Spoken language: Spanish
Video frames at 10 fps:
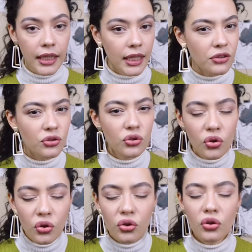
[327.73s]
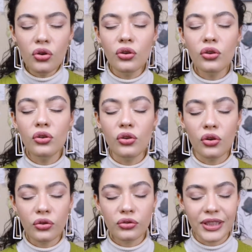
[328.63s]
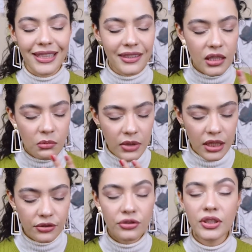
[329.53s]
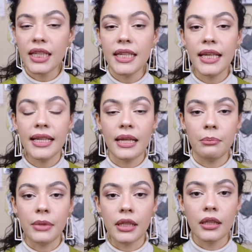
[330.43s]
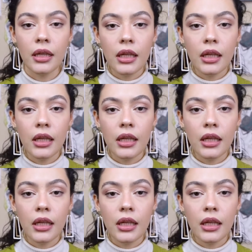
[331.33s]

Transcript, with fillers: que todos los sentimientos que lleguen a mí,